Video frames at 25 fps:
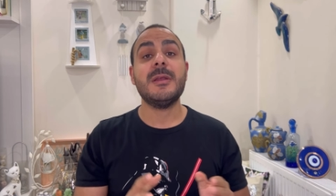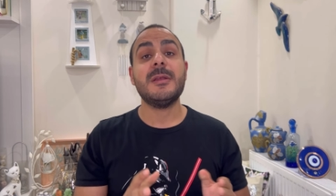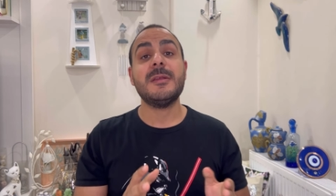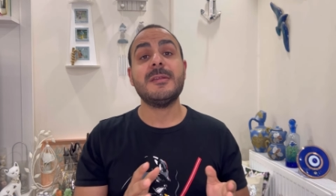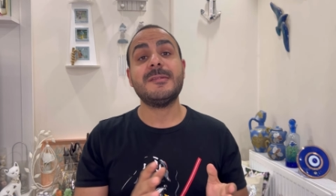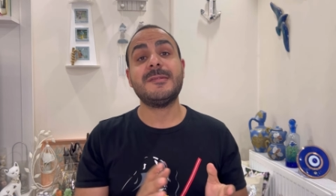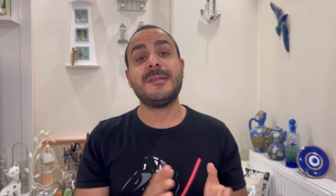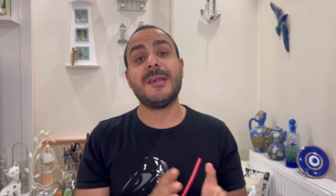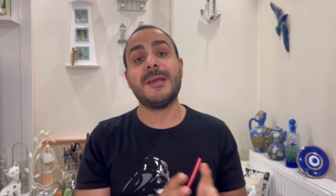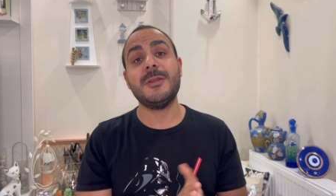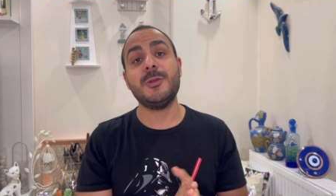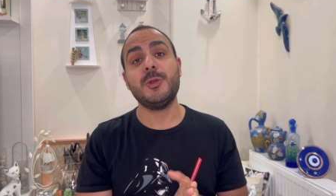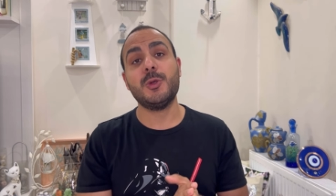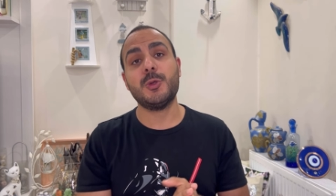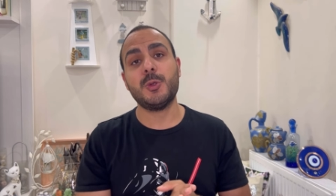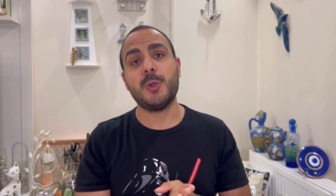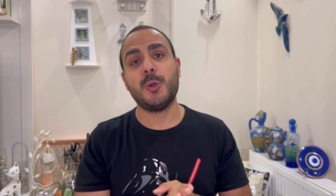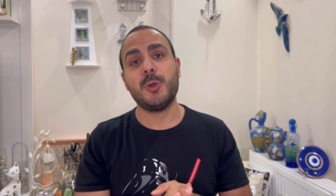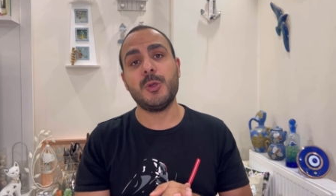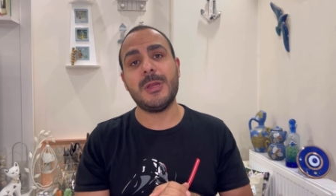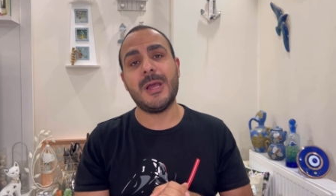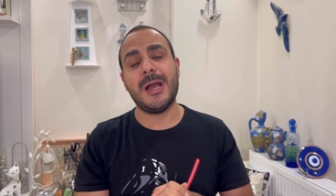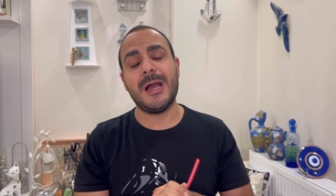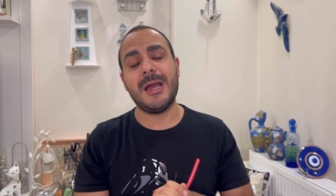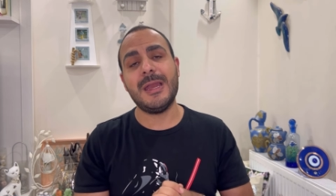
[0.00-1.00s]

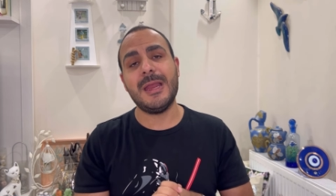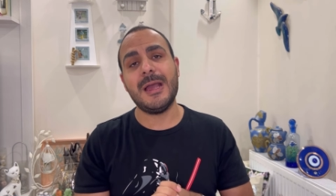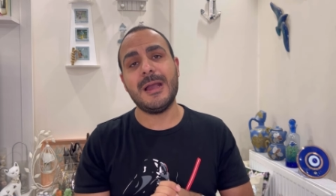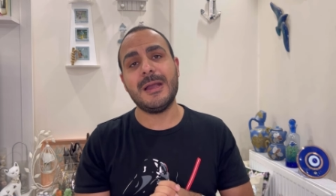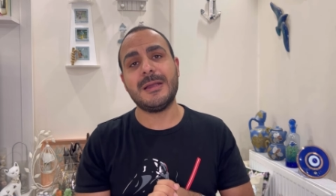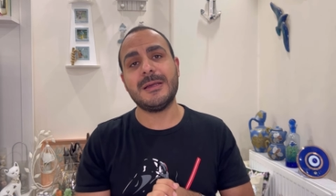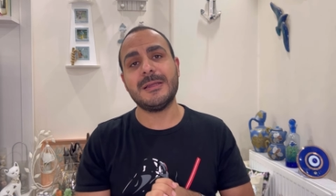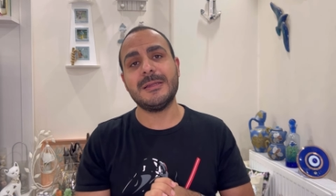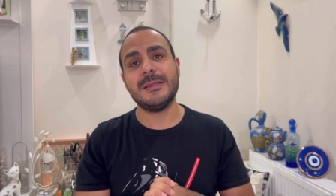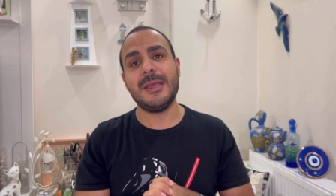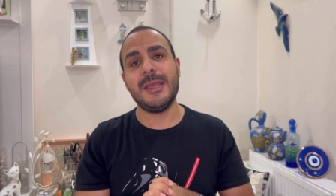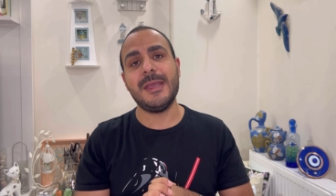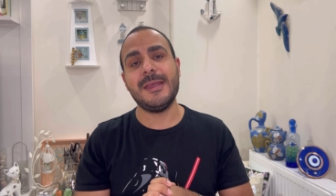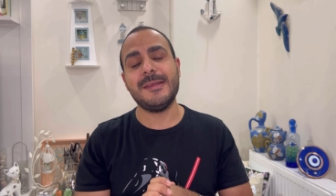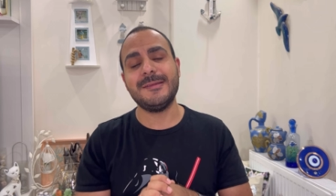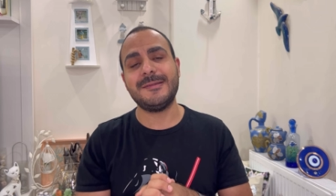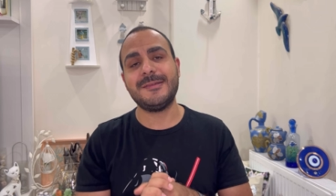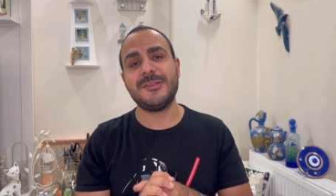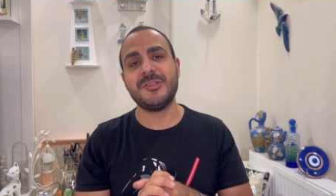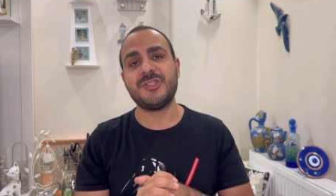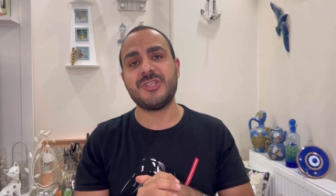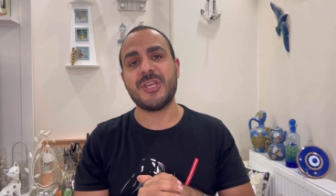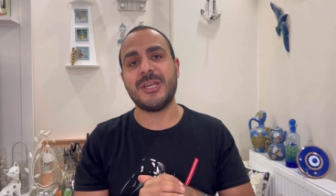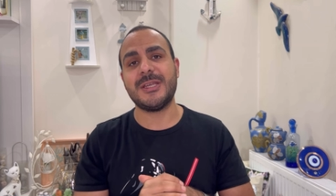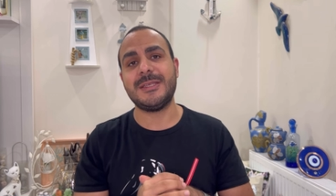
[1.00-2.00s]
Zaniolo ile alakalı en
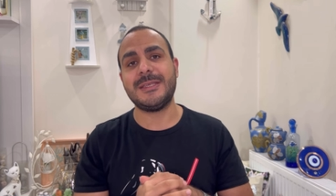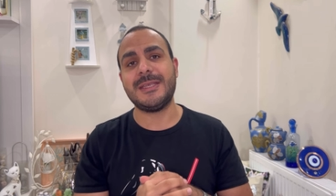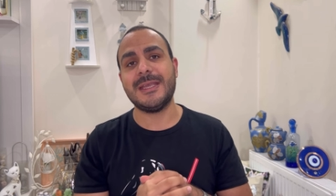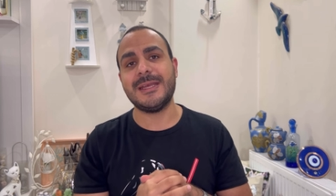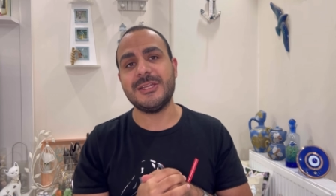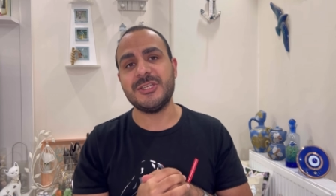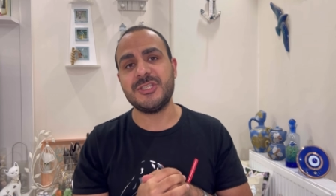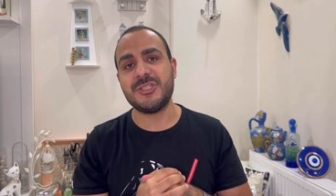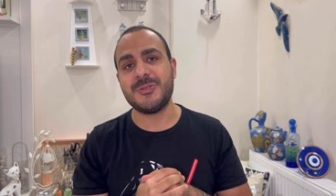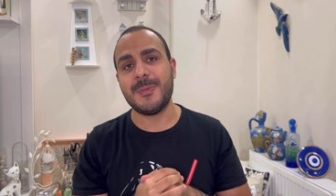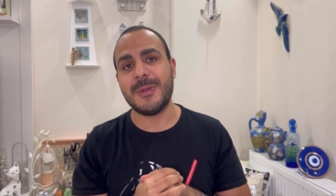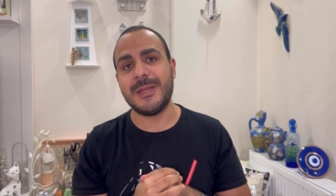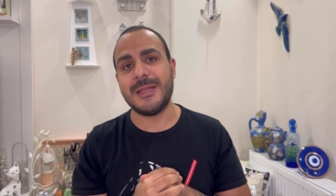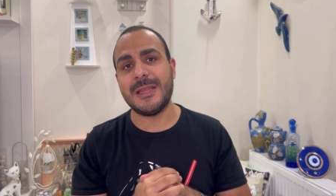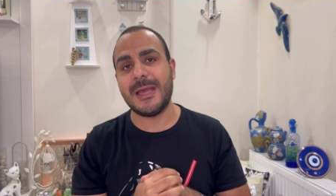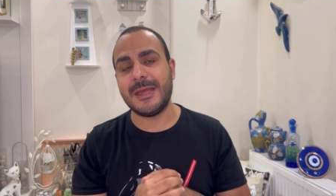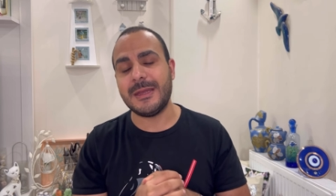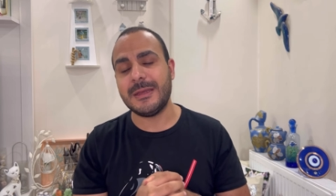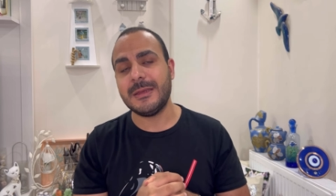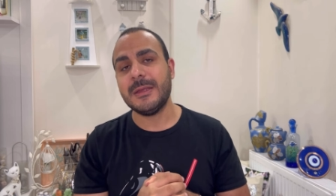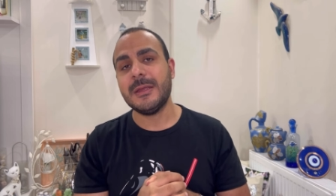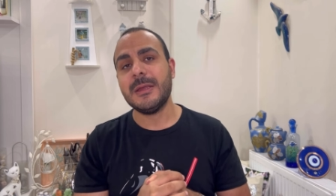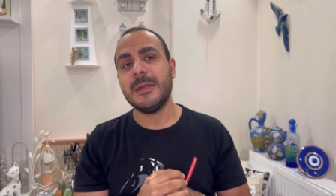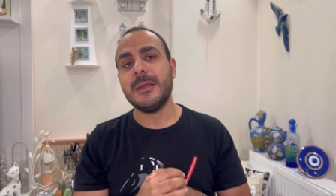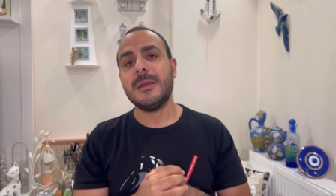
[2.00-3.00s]
sıcak gelişmeler
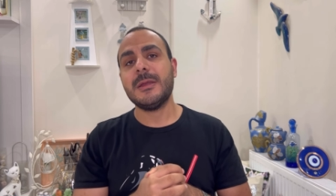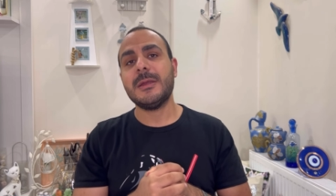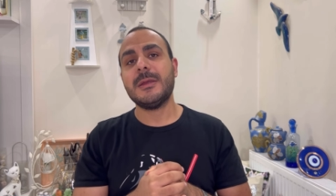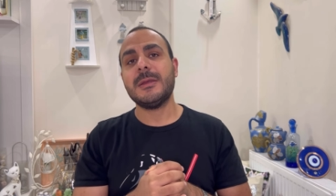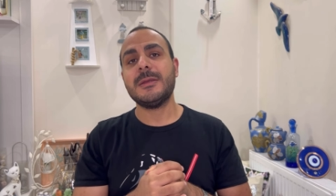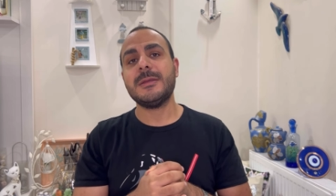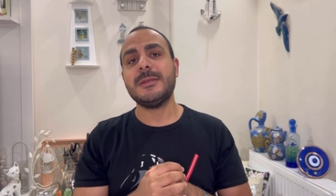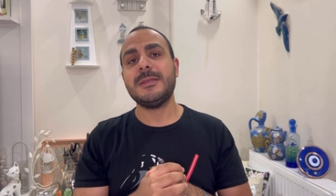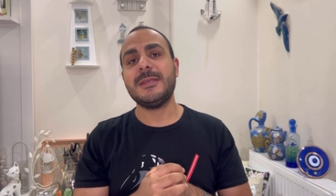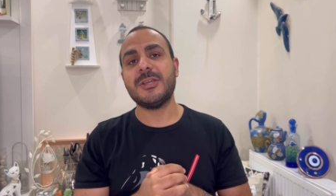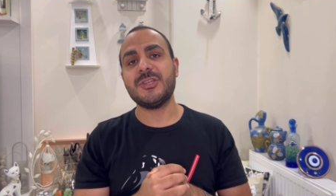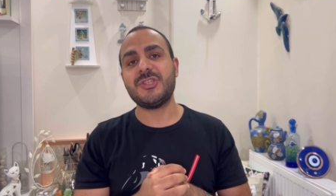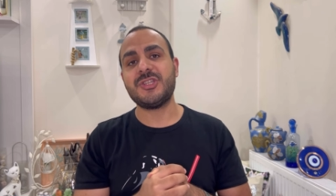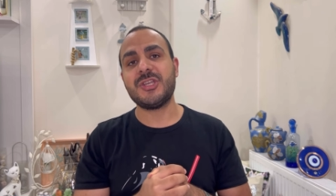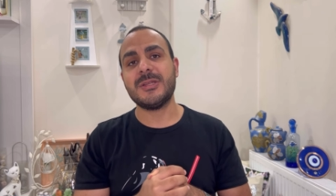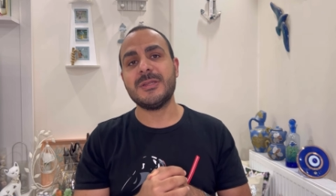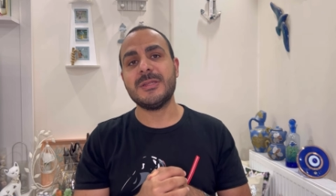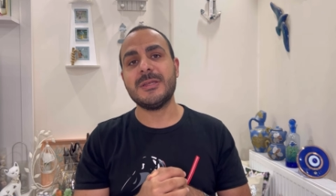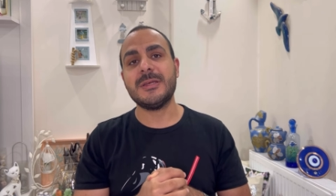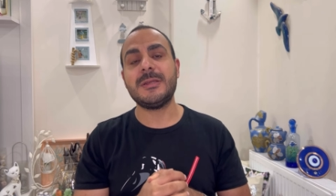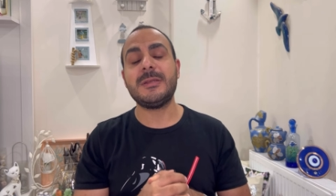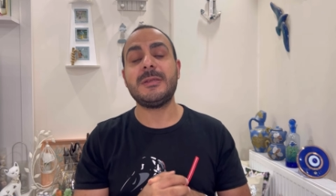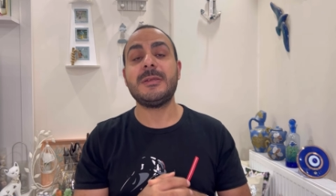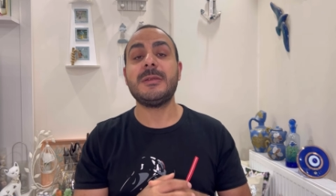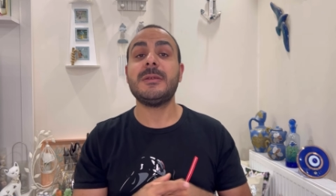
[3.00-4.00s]

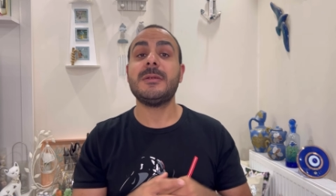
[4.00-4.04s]
yaşanır.